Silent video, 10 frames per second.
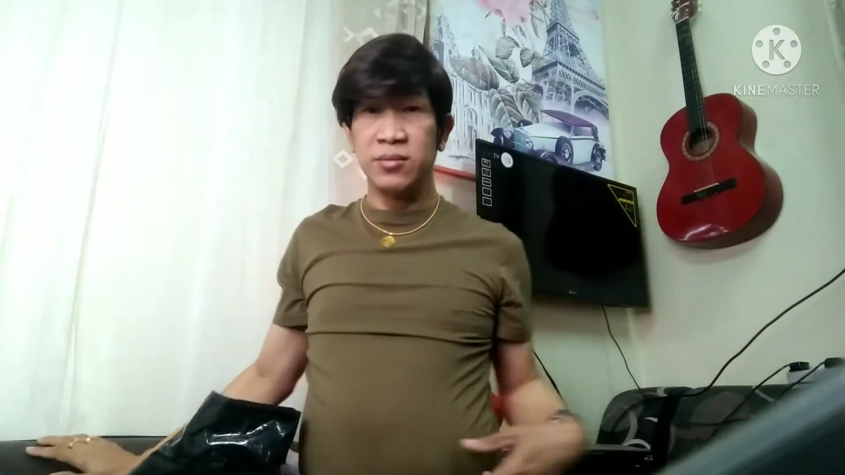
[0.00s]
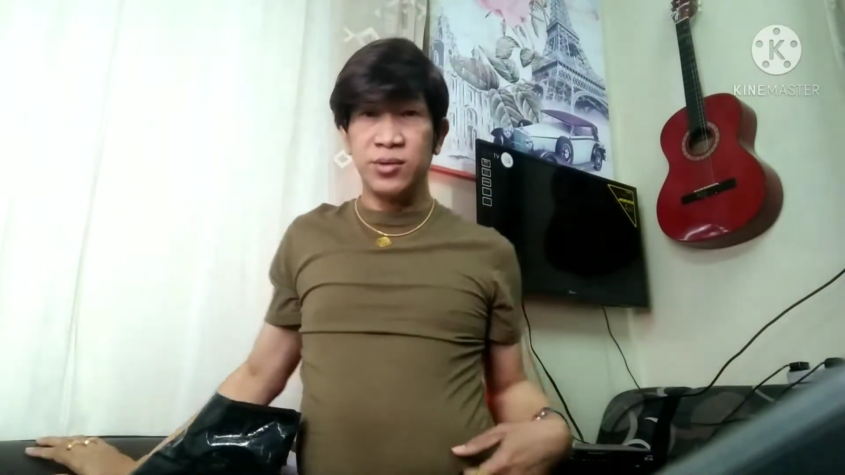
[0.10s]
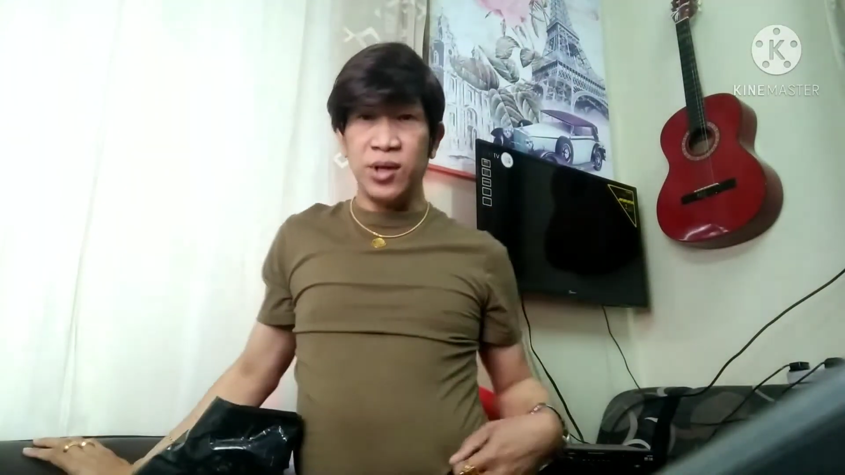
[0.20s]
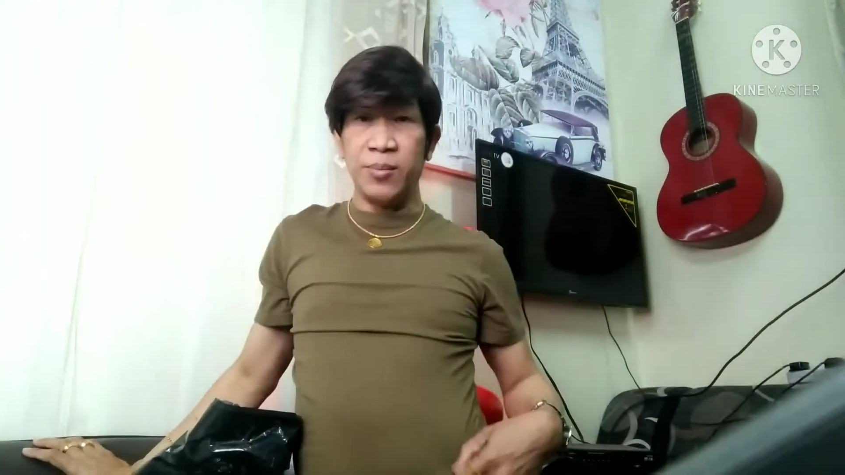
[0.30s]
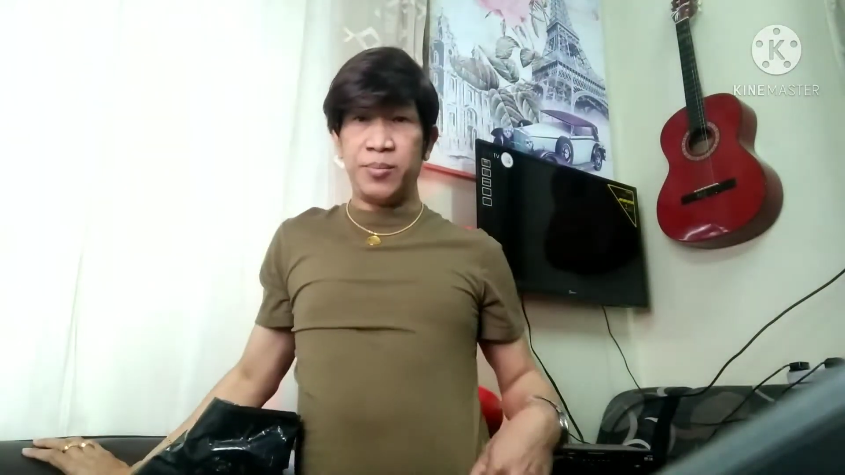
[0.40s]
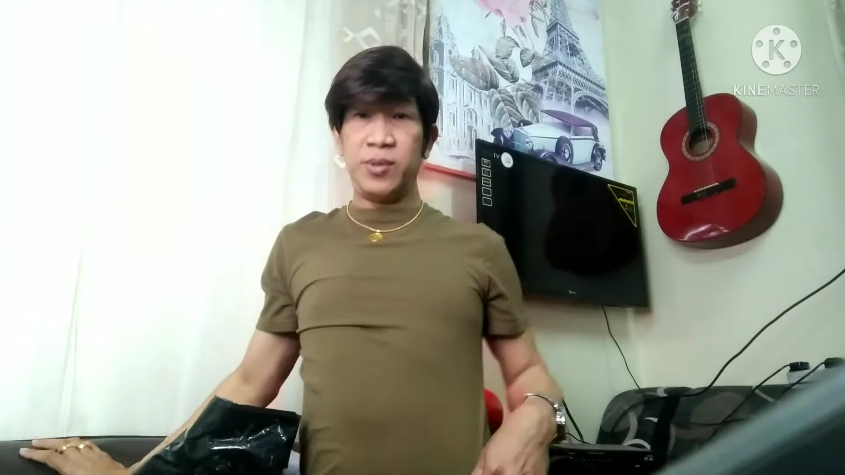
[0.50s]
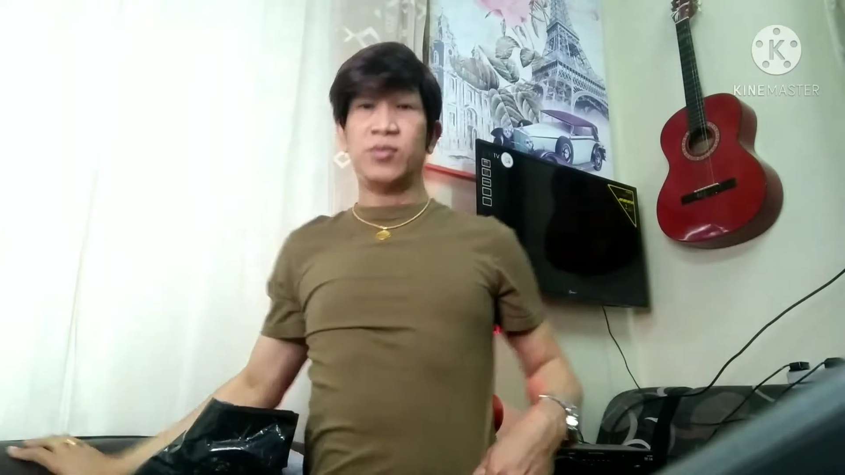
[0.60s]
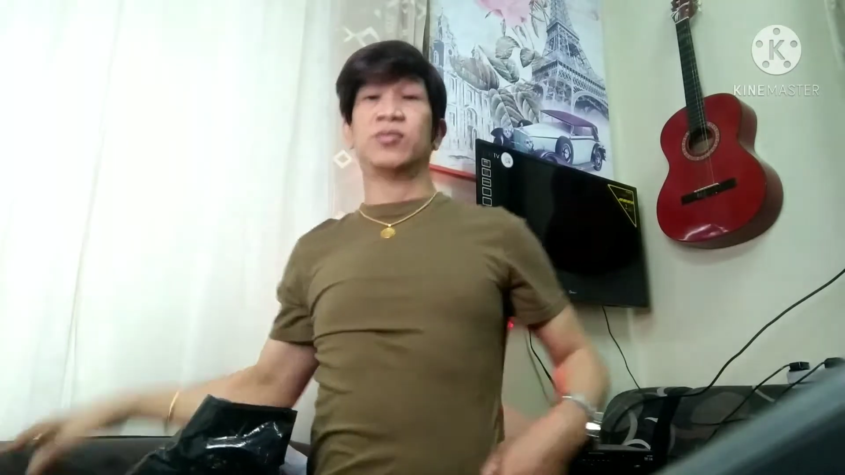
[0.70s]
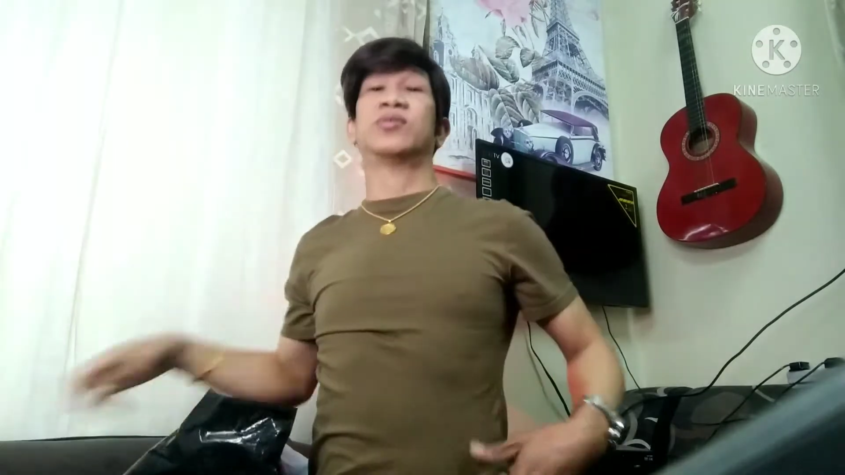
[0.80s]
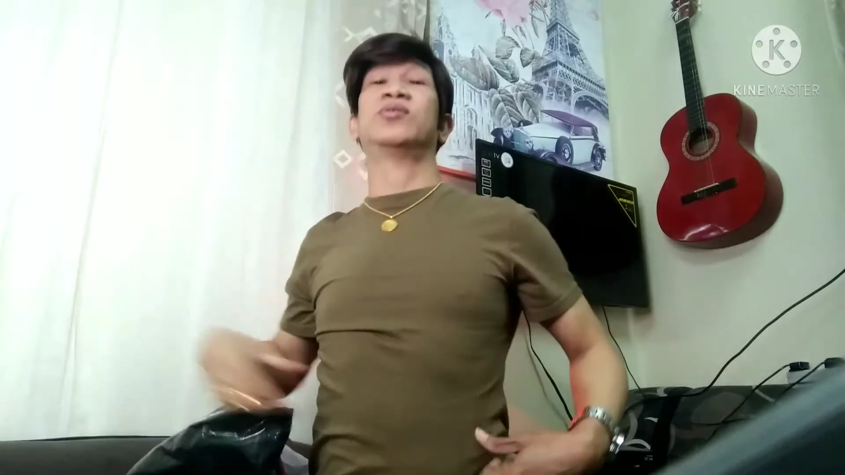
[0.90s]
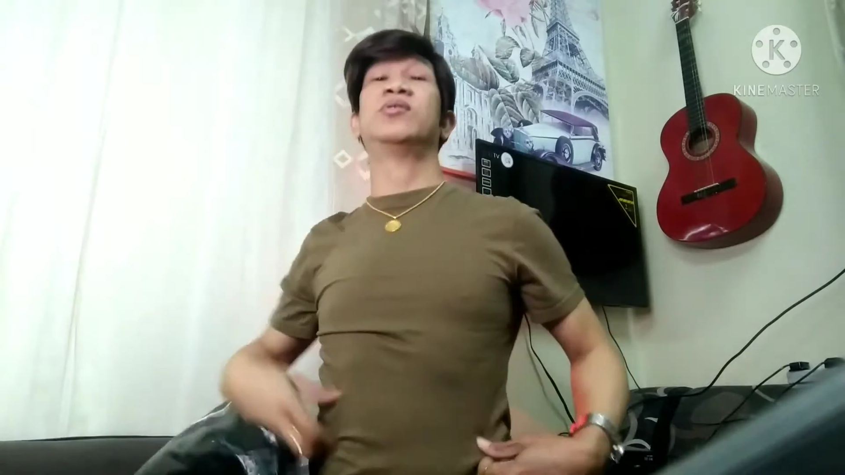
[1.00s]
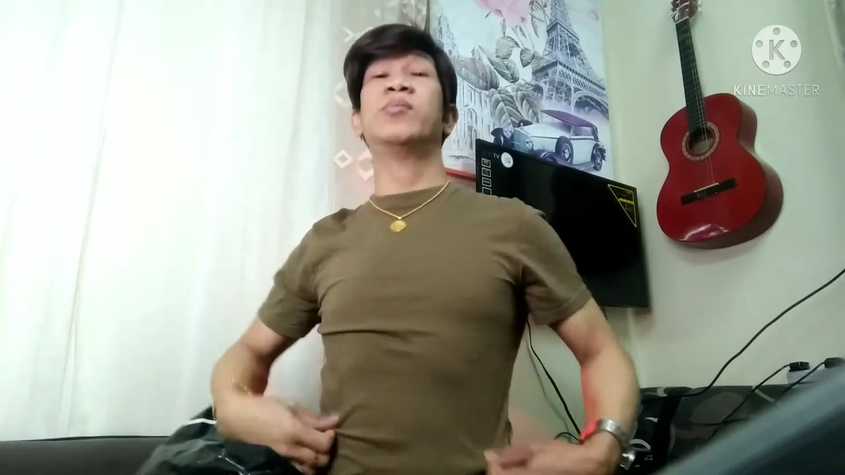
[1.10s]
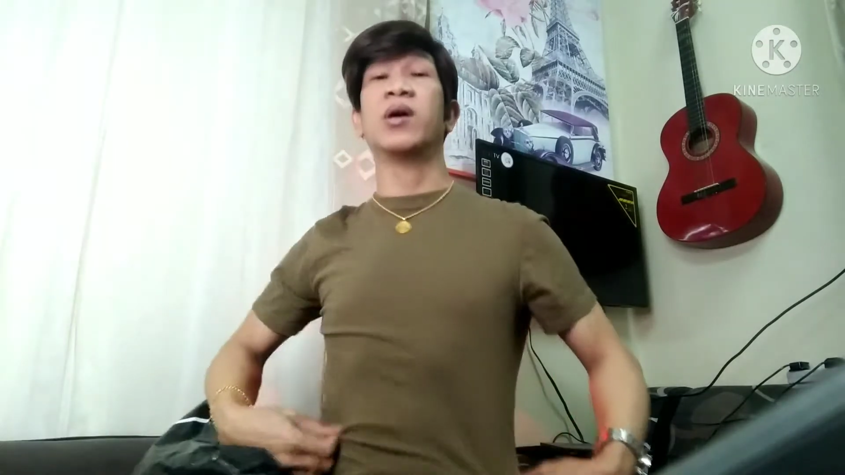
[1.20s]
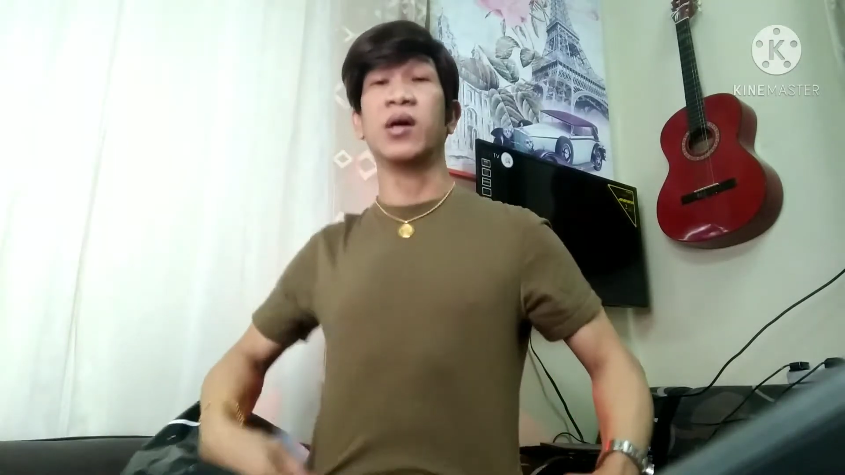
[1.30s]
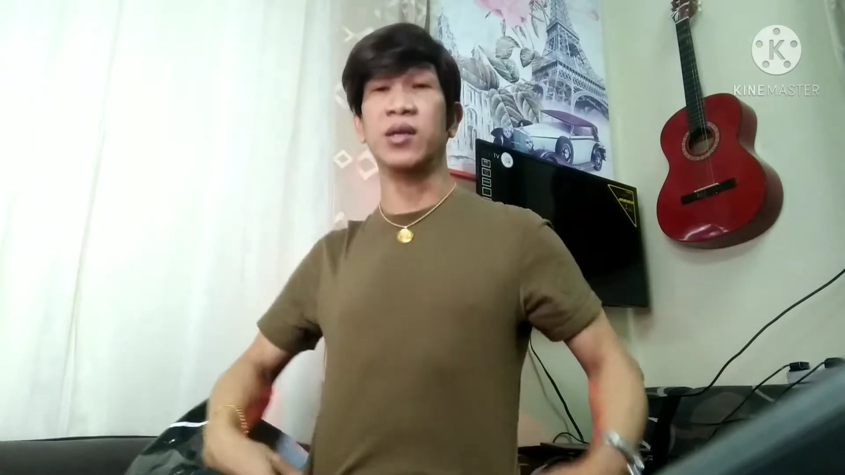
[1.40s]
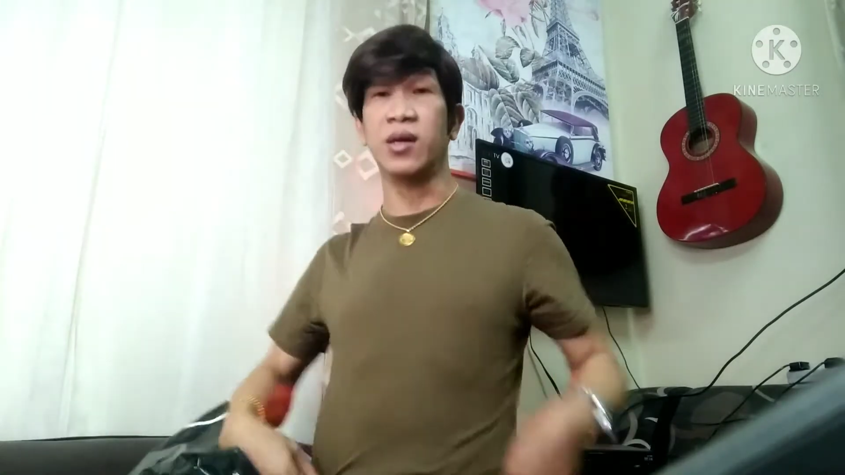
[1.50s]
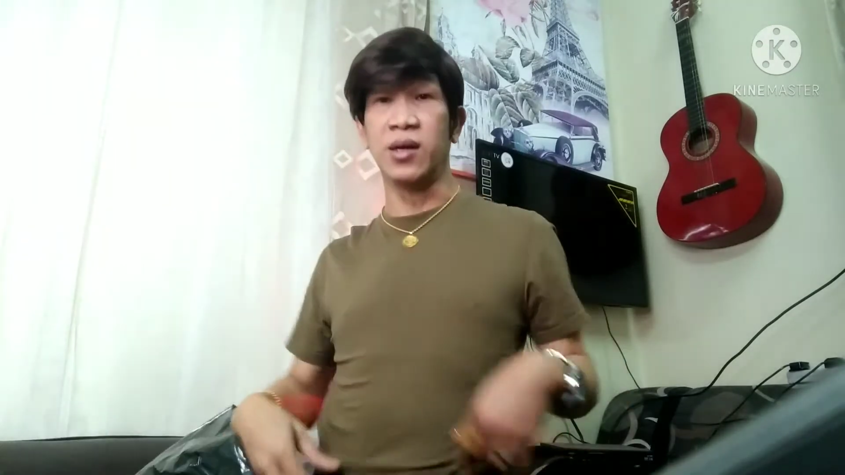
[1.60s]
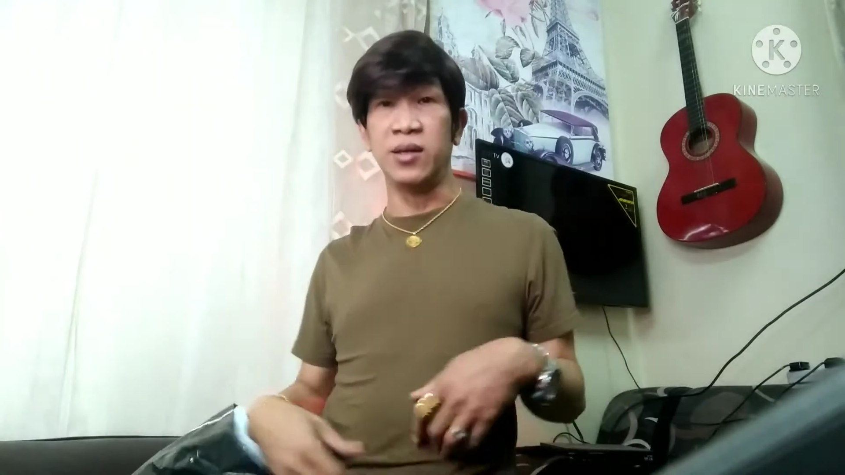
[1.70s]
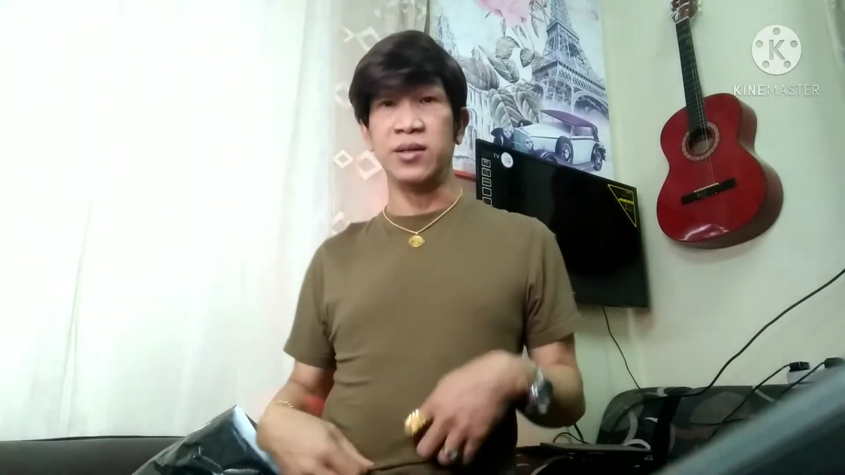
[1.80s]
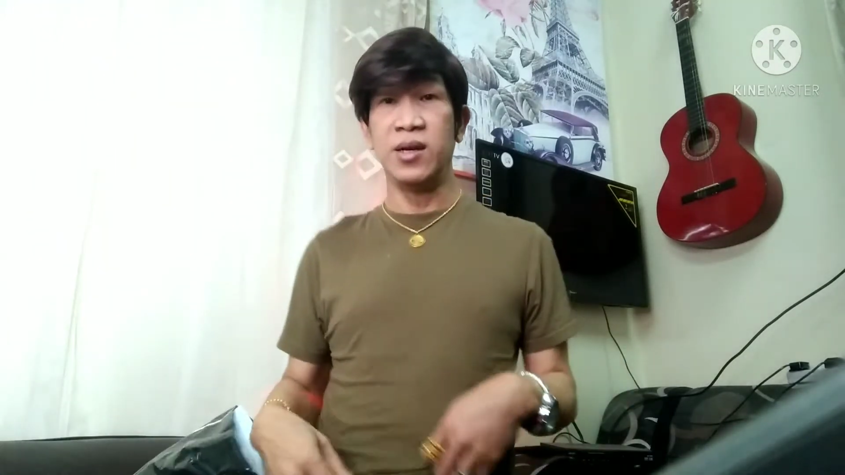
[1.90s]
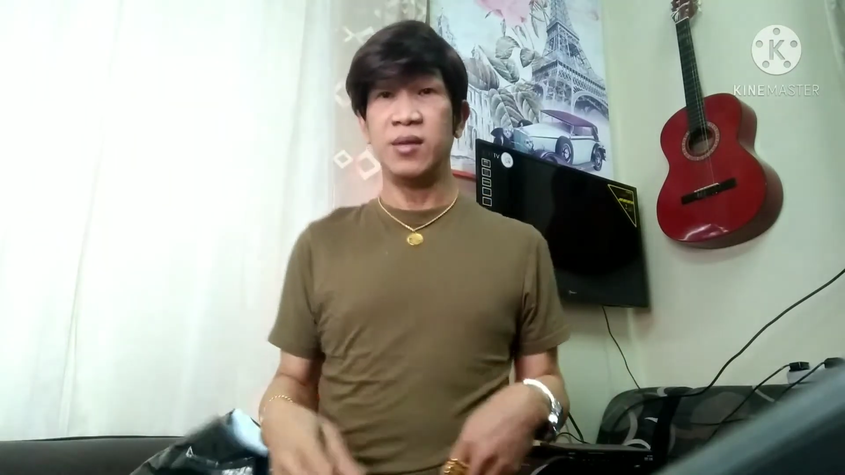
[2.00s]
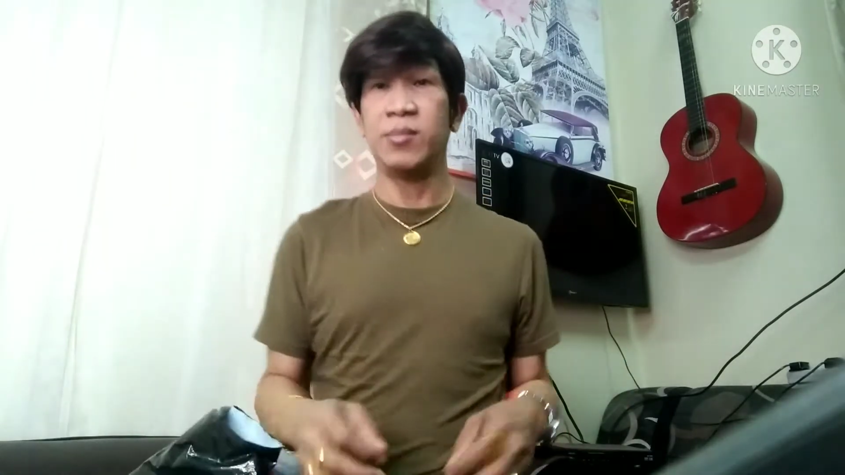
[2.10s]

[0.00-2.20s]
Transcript: siyempre, yung gusto niya mga ganyan-ganyan,